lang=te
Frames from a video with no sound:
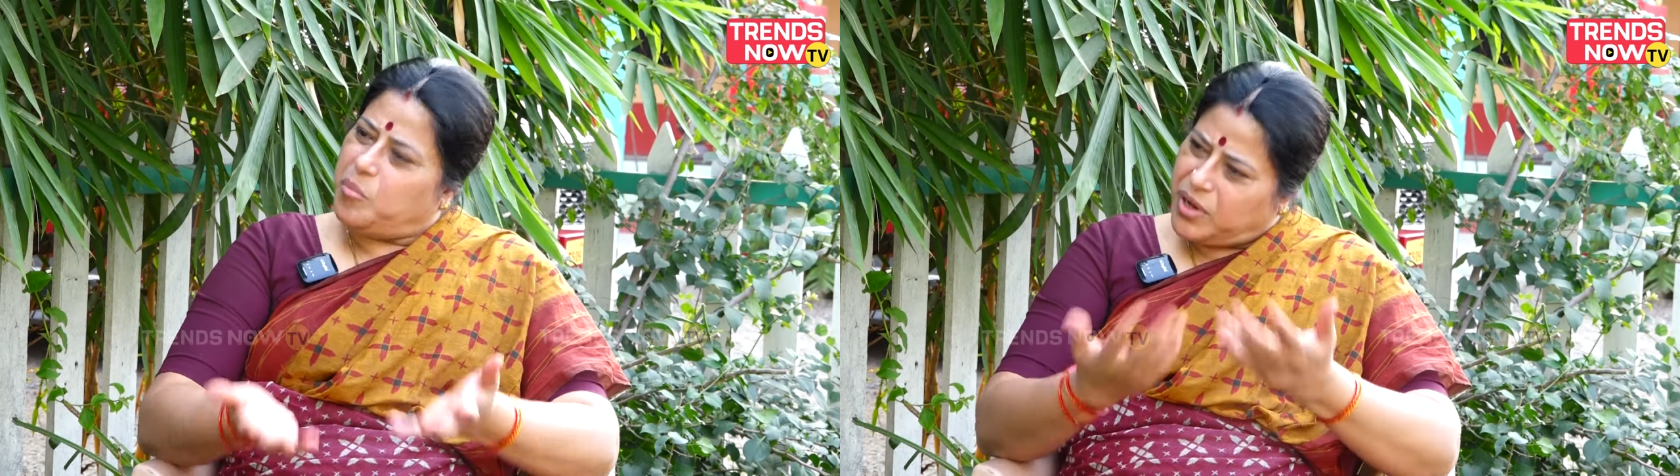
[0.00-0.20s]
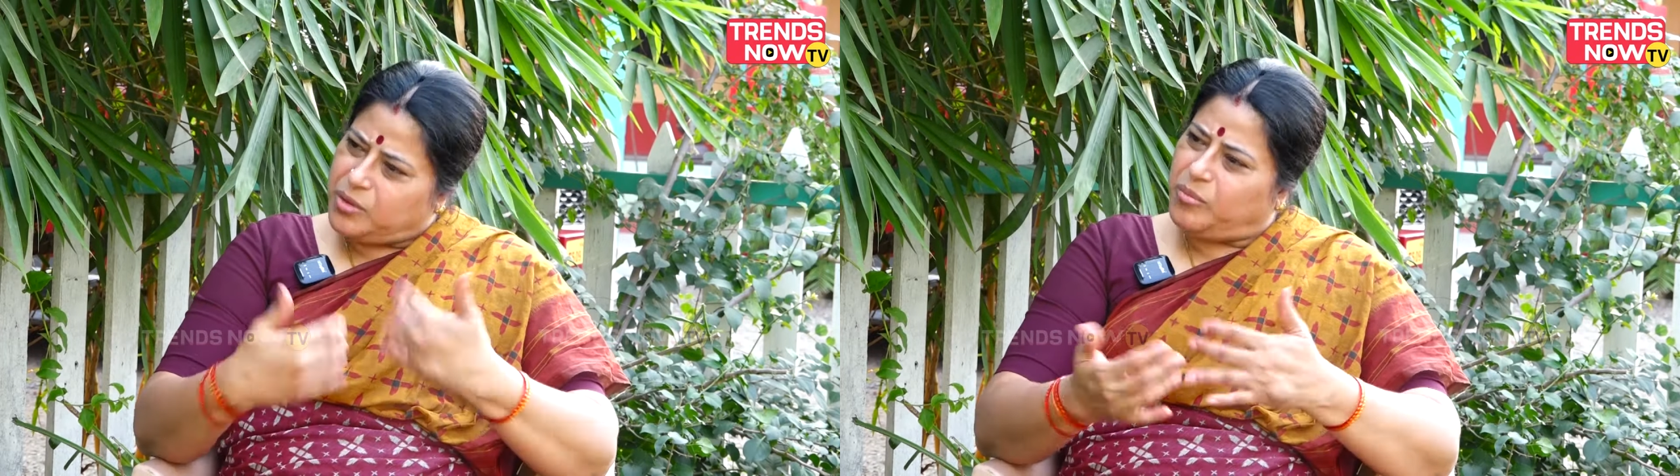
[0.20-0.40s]

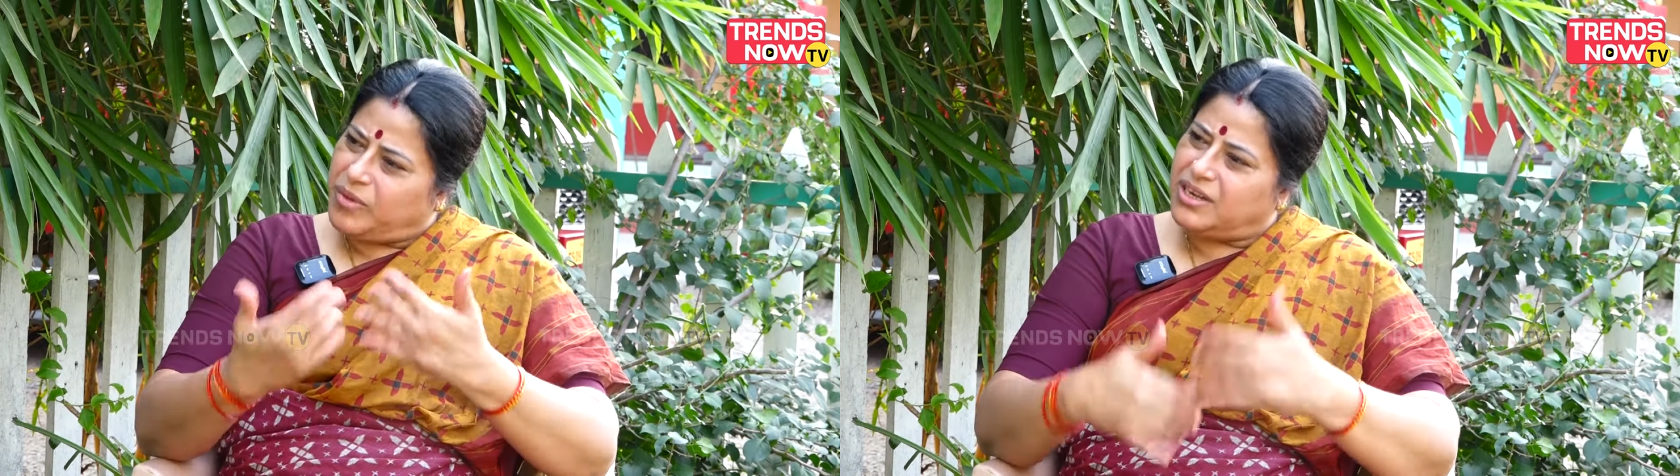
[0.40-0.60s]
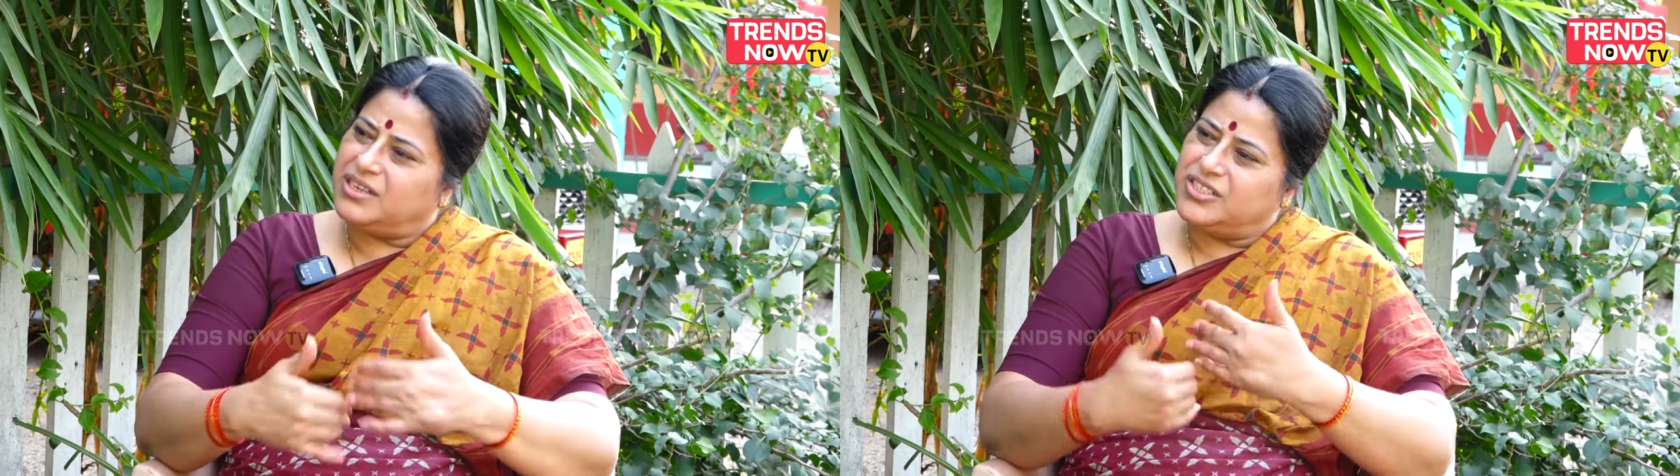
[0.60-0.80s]
మనం
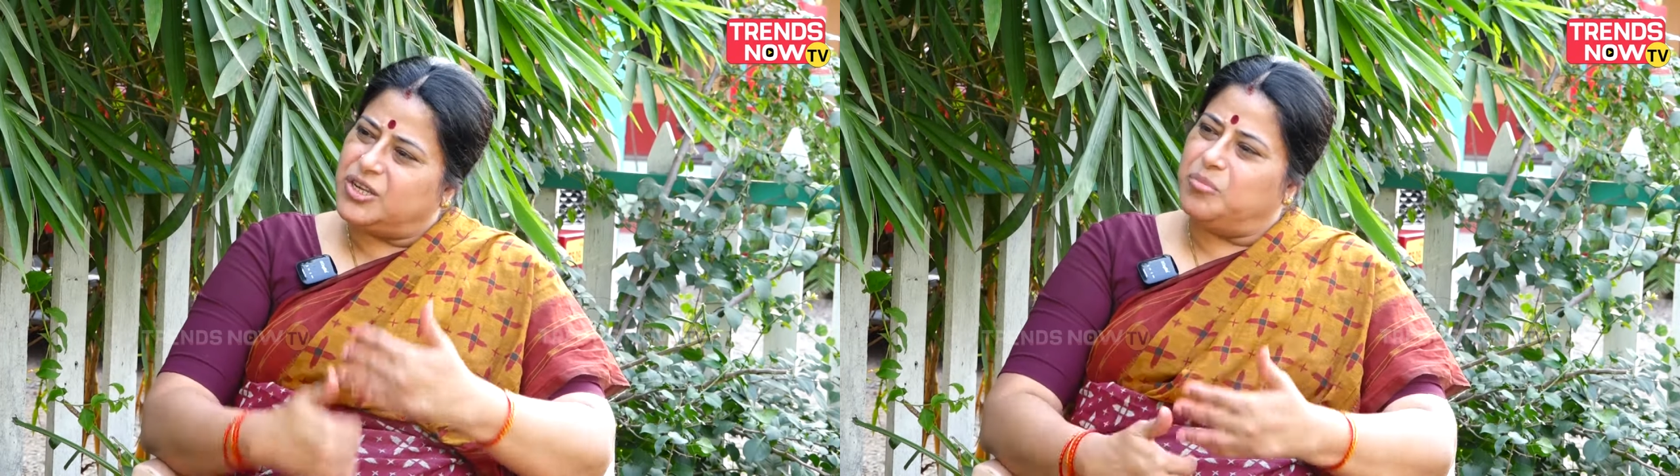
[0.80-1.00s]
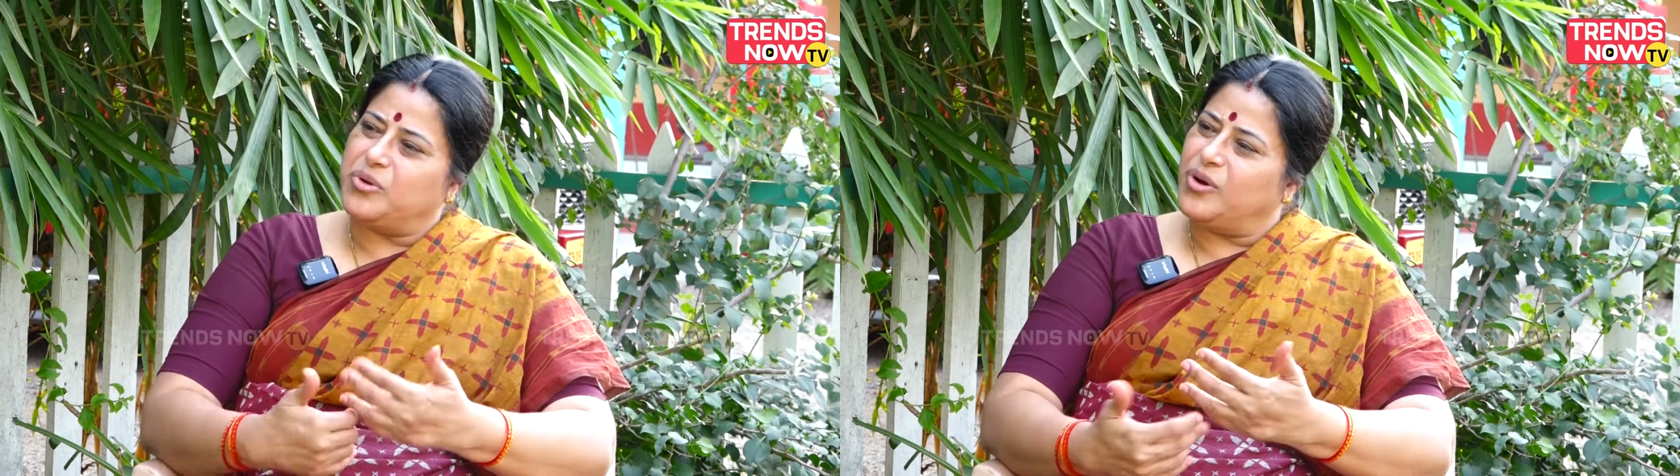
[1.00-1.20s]
మనని
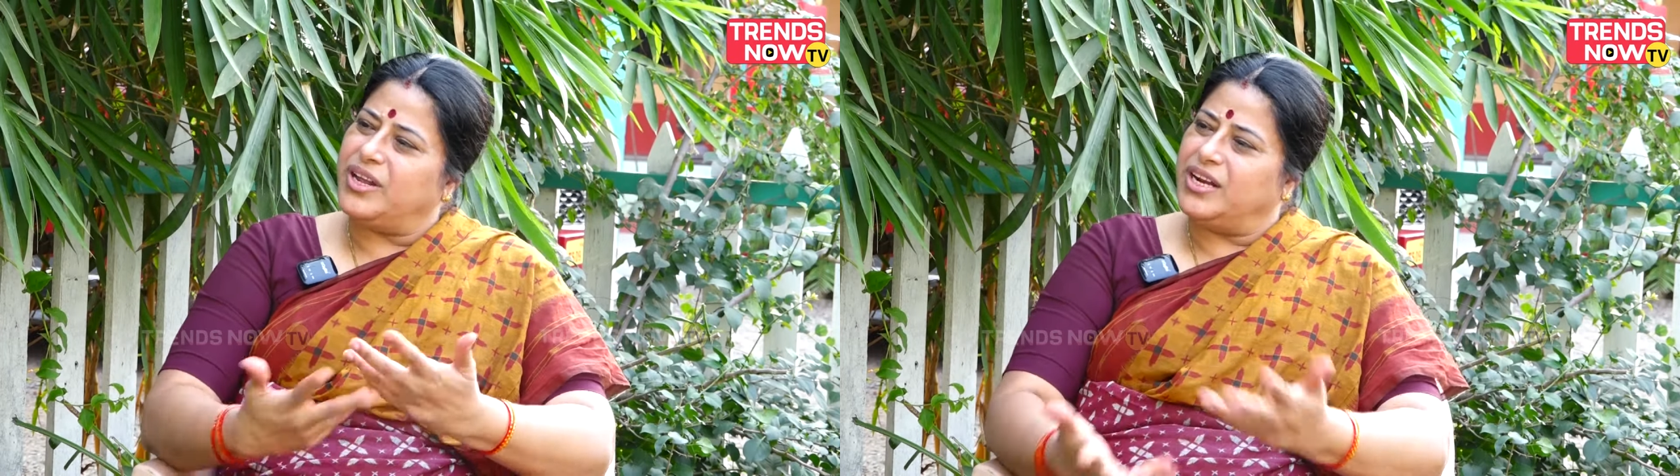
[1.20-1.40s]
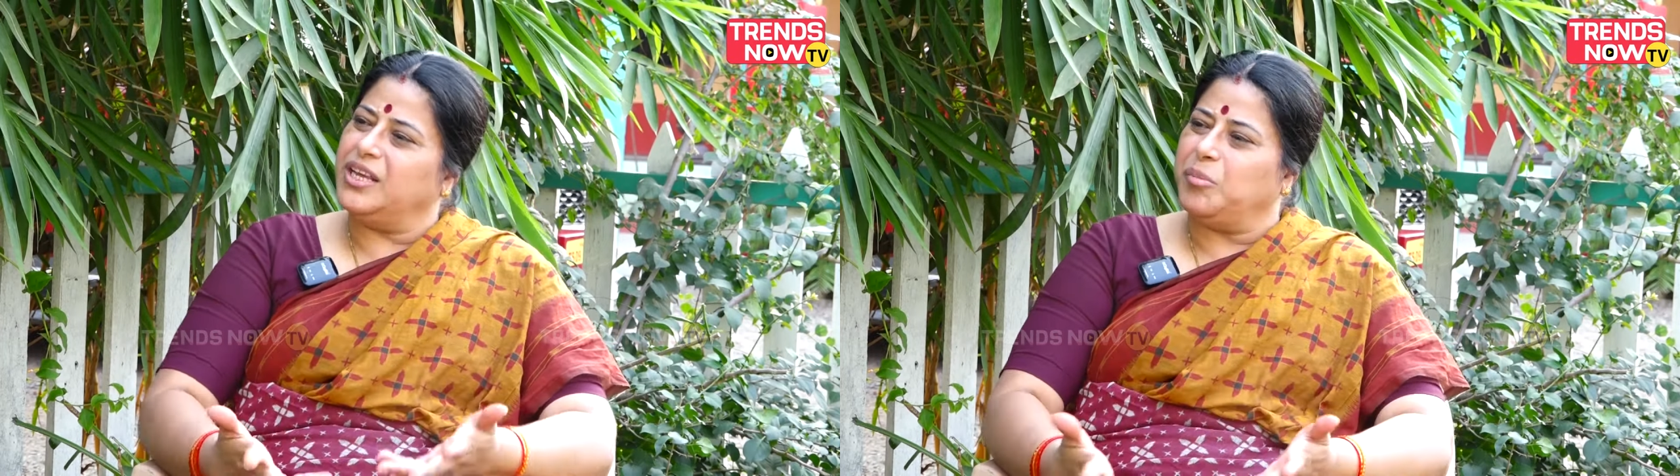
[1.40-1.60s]

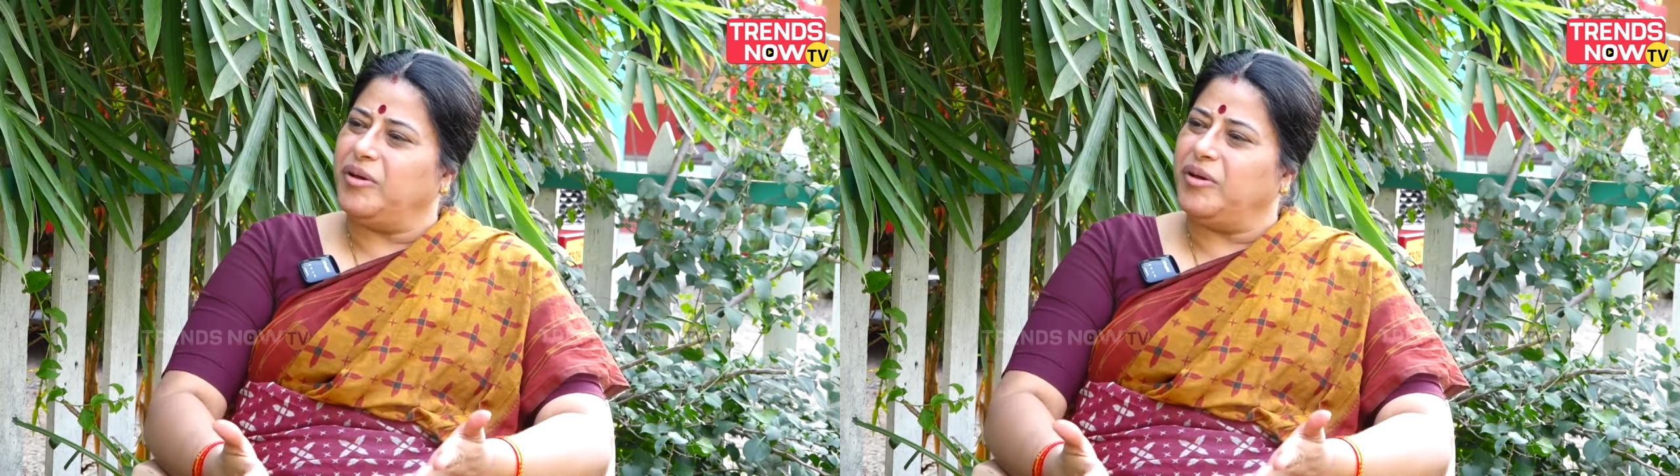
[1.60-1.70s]
చంపుకోవడానికి